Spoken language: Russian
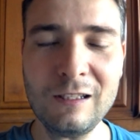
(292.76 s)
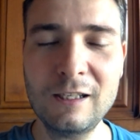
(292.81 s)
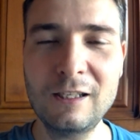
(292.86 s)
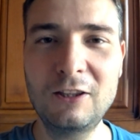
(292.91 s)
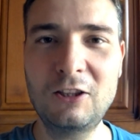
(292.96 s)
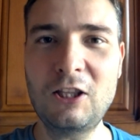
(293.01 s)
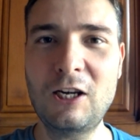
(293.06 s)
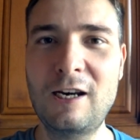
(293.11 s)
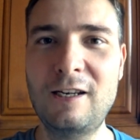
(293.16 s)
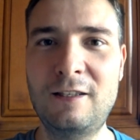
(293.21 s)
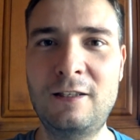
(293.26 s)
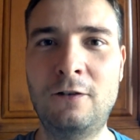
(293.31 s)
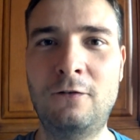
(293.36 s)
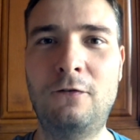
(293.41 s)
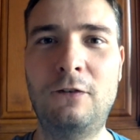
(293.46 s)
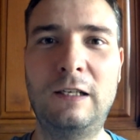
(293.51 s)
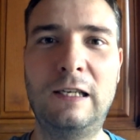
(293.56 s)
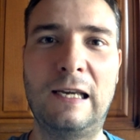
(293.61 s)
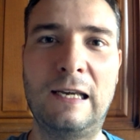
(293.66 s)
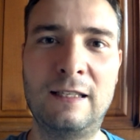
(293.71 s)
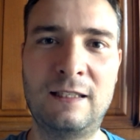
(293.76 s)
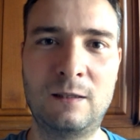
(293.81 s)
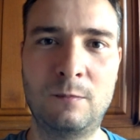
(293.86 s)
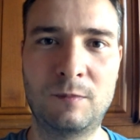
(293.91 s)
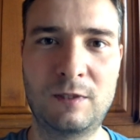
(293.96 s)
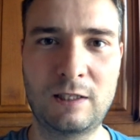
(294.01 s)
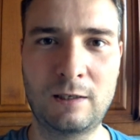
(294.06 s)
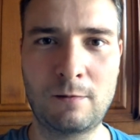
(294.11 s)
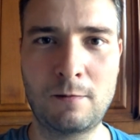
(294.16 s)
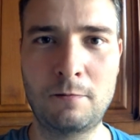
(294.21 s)
И третий, вы
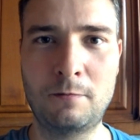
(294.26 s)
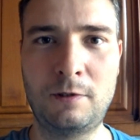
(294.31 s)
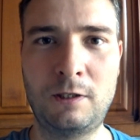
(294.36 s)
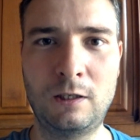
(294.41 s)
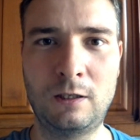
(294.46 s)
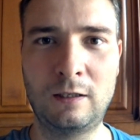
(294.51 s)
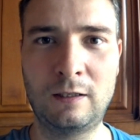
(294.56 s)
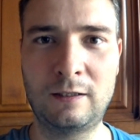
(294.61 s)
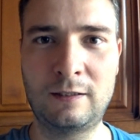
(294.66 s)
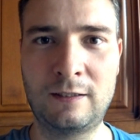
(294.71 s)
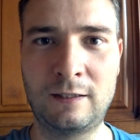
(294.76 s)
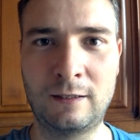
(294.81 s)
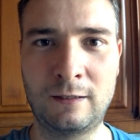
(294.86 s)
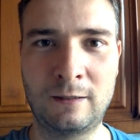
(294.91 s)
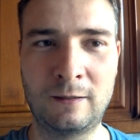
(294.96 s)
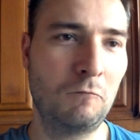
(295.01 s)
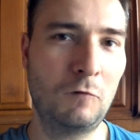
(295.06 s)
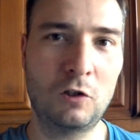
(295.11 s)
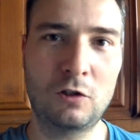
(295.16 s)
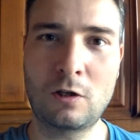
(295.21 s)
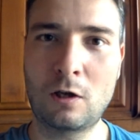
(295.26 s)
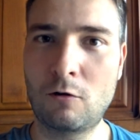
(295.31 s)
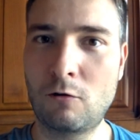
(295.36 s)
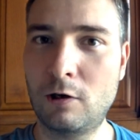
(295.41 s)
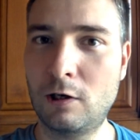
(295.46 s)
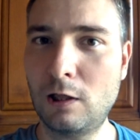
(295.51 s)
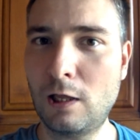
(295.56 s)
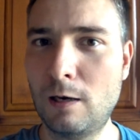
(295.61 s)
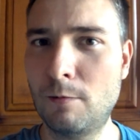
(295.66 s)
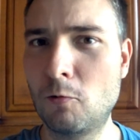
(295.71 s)
этим самым делаете, не знаю,
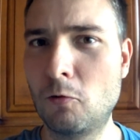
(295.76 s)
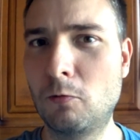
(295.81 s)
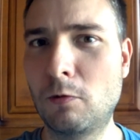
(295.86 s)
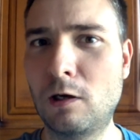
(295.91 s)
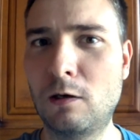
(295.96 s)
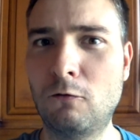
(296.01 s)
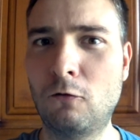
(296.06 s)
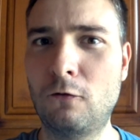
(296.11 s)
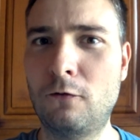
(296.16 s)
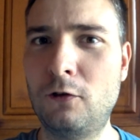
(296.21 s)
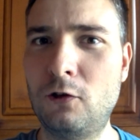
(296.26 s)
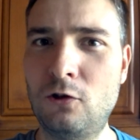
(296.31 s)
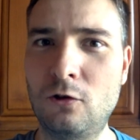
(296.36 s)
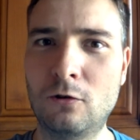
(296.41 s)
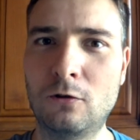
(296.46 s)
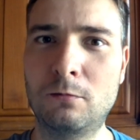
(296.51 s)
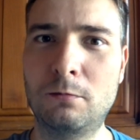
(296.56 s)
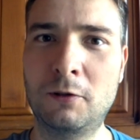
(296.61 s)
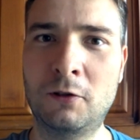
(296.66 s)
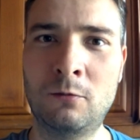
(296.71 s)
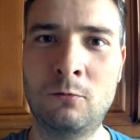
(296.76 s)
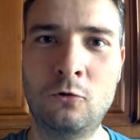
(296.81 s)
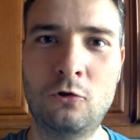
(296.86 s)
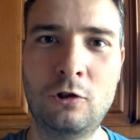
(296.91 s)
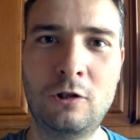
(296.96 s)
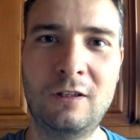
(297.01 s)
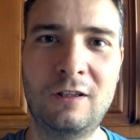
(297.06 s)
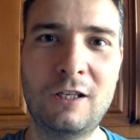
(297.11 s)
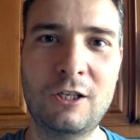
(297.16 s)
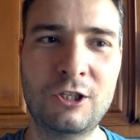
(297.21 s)
рекламу моего видео. Потому
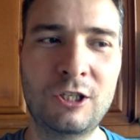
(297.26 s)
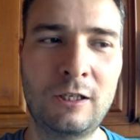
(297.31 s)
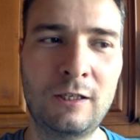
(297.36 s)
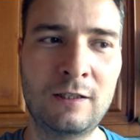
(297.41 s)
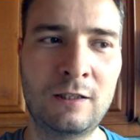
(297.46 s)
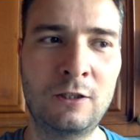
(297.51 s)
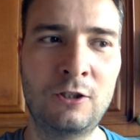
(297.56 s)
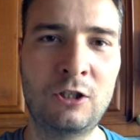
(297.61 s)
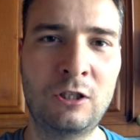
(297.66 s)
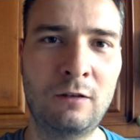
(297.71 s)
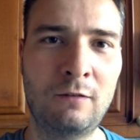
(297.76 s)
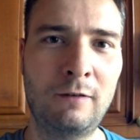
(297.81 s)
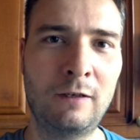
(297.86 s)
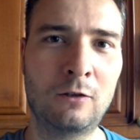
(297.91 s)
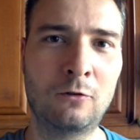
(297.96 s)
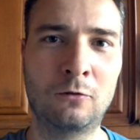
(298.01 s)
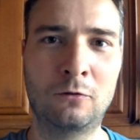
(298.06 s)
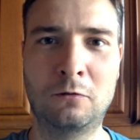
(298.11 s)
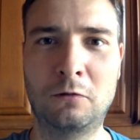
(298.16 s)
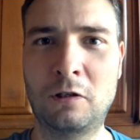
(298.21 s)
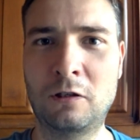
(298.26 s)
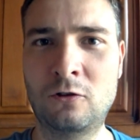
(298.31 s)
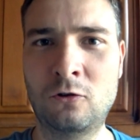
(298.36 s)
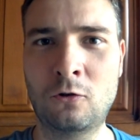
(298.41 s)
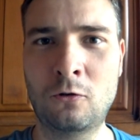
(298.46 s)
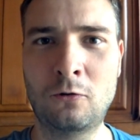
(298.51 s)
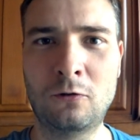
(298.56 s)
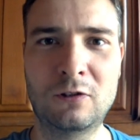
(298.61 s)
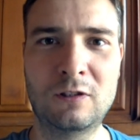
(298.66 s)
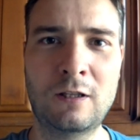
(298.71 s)
что даже если человек, он
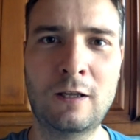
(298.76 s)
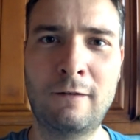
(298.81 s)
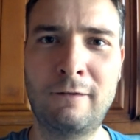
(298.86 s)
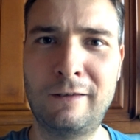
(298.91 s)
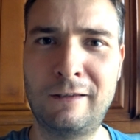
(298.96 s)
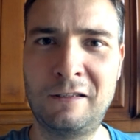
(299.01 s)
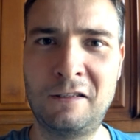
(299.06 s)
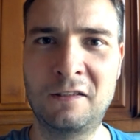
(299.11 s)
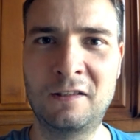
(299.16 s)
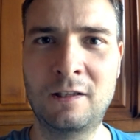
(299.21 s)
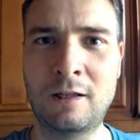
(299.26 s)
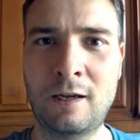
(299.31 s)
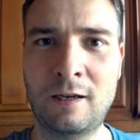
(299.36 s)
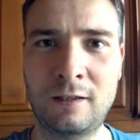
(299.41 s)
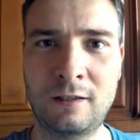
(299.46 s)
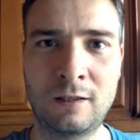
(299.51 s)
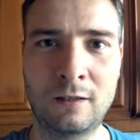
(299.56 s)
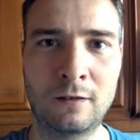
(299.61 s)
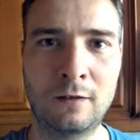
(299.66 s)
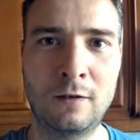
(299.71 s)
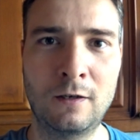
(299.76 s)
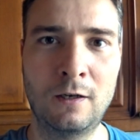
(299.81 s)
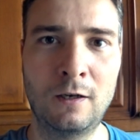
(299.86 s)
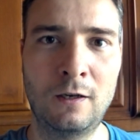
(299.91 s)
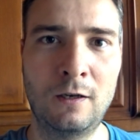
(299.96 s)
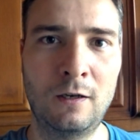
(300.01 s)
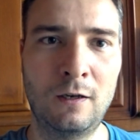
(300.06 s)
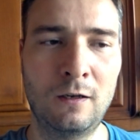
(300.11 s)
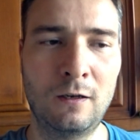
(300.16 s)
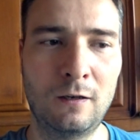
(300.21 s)
настроен ставить дизлайки,
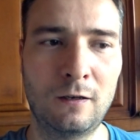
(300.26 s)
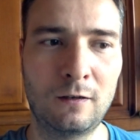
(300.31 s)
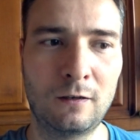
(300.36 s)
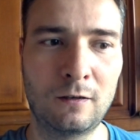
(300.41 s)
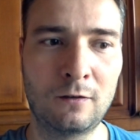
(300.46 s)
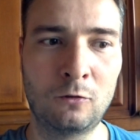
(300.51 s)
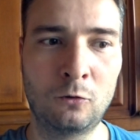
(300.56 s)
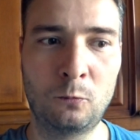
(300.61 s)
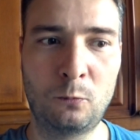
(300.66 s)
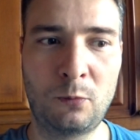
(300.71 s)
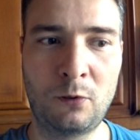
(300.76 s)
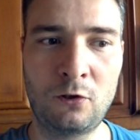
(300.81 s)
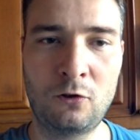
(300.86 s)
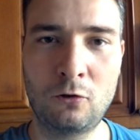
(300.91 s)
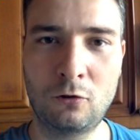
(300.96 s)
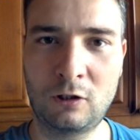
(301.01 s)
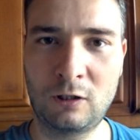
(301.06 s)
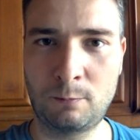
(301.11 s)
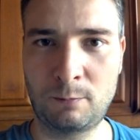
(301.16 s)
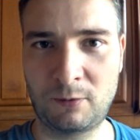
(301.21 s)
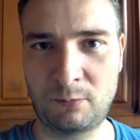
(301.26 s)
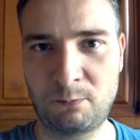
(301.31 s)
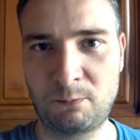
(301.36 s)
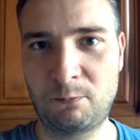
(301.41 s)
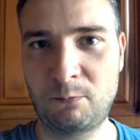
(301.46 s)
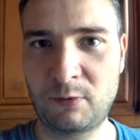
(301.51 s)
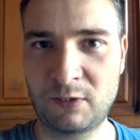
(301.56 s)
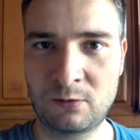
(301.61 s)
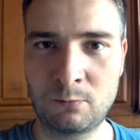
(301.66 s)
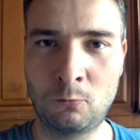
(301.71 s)
а, он придет и
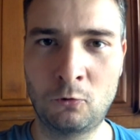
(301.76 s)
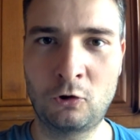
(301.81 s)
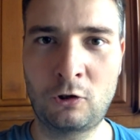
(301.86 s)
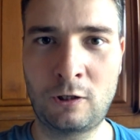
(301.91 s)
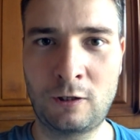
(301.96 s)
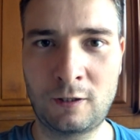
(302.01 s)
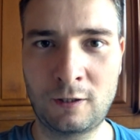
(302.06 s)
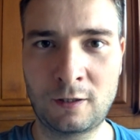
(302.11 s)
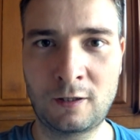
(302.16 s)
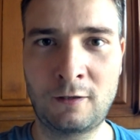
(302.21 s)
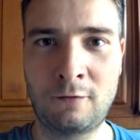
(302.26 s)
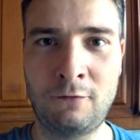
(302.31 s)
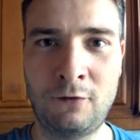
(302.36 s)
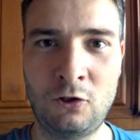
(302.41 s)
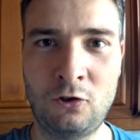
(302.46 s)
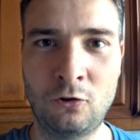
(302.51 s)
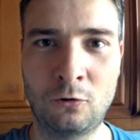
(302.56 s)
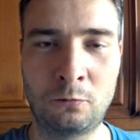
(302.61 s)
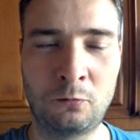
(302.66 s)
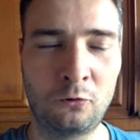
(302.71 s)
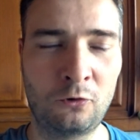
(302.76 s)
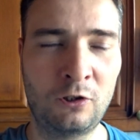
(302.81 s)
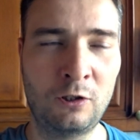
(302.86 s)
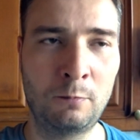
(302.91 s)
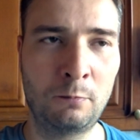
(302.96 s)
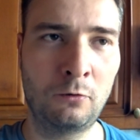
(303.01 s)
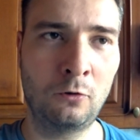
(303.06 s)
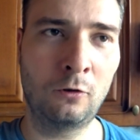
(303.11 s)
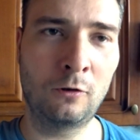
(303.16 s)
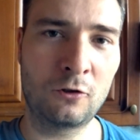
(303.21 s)
посмотрит это видео, пусть не
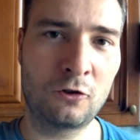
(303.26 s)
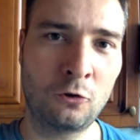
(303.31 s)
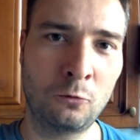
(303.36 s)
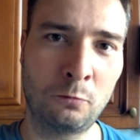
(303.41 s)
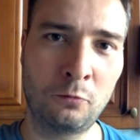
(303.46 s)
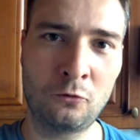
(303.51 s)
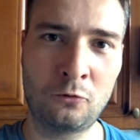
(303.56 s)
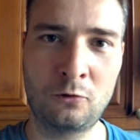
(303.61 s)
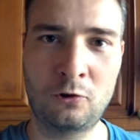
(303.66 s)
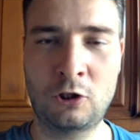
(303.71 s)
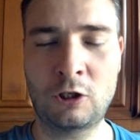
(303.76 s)
полностью, пусть